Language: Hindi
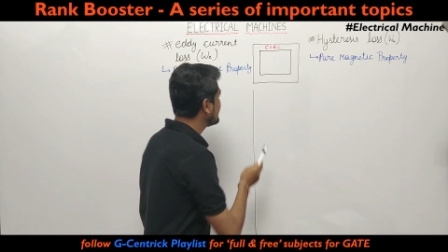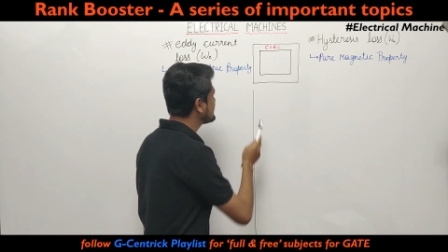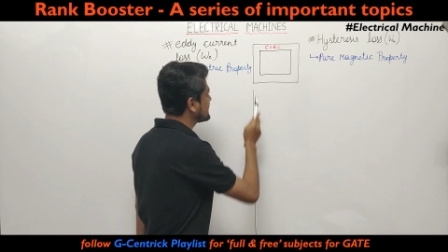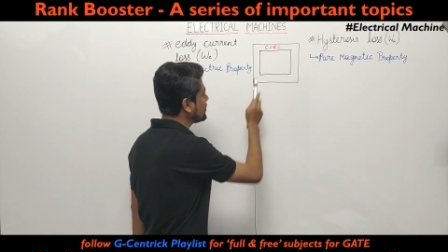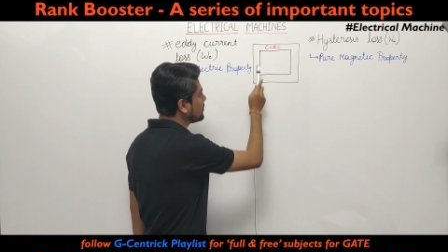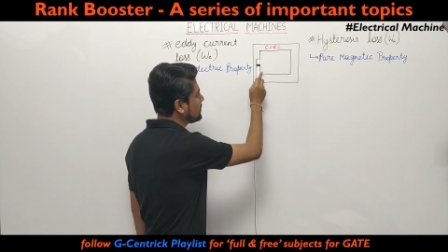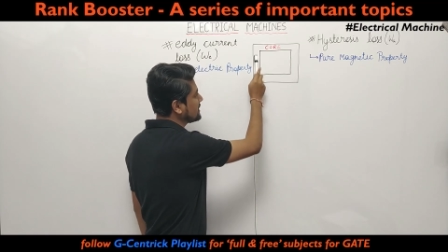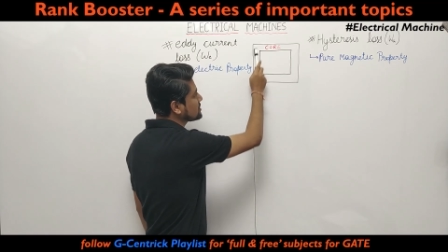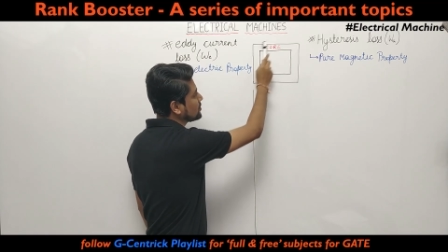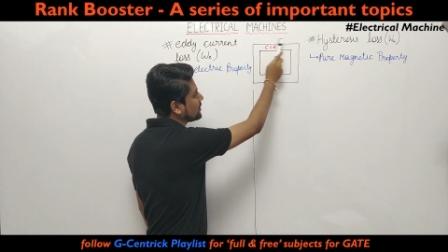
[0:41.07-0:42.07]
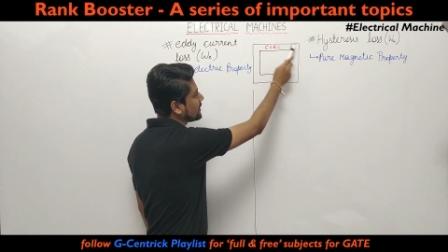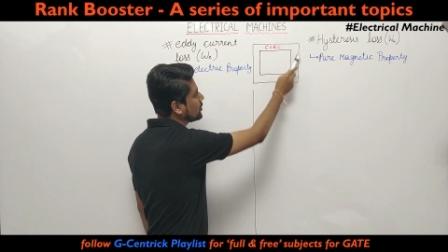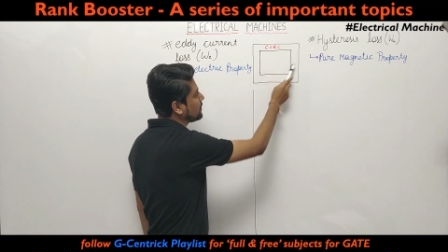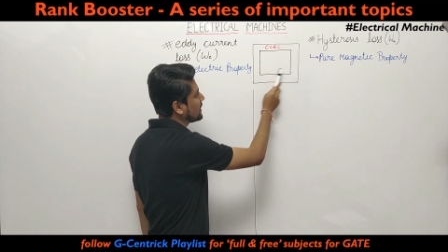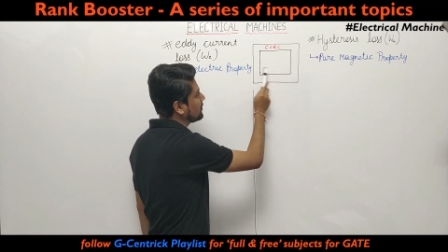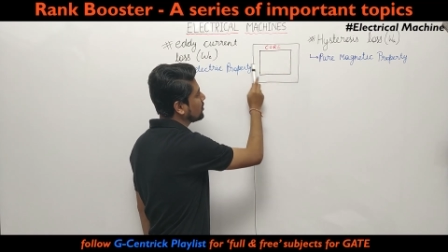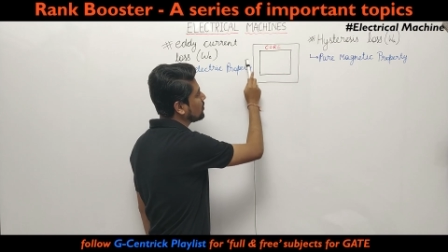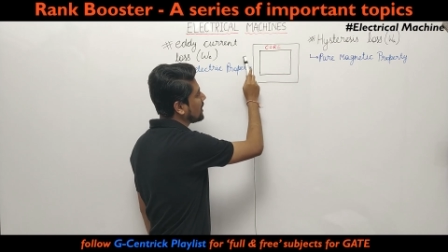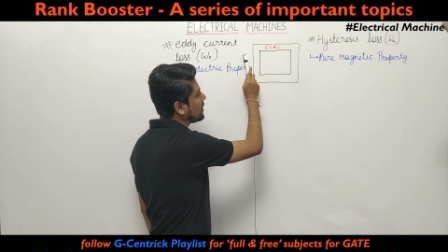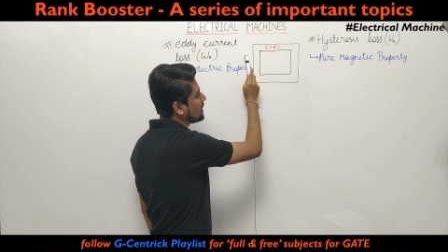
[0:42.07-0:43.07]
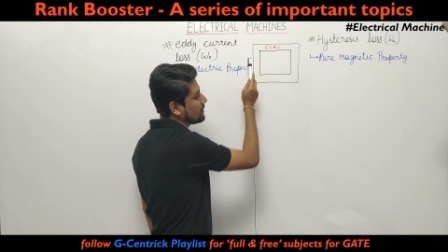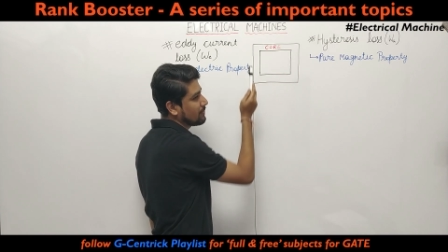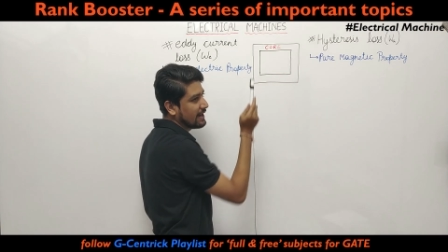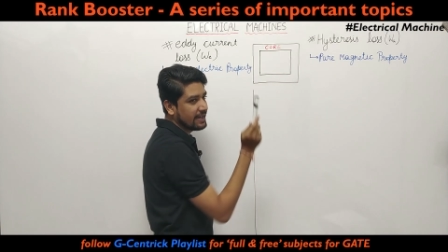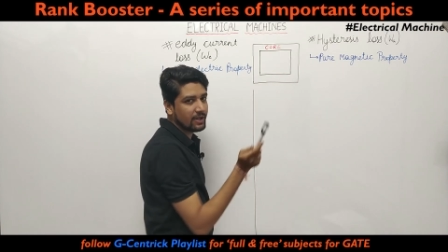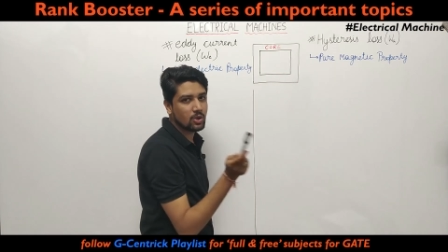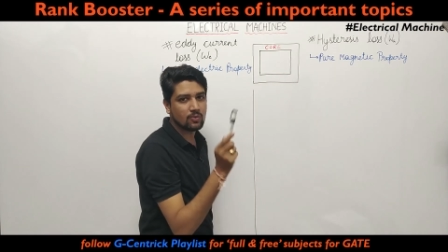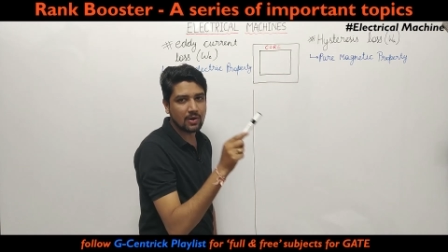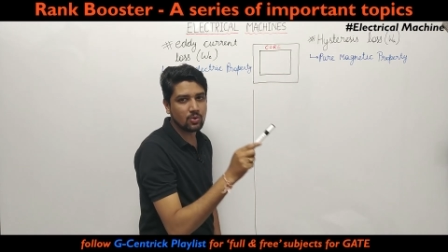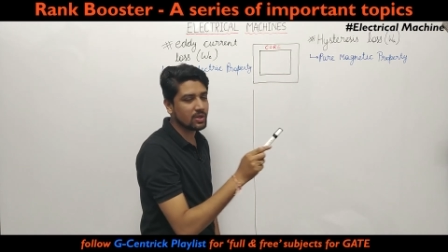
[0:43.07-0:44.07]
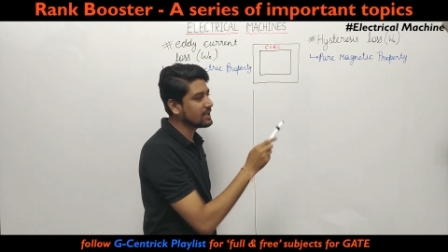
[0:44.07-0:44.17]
इसके ऊपर इस कोर के ऊपर हम लोग वाइंडिंग को वाउंड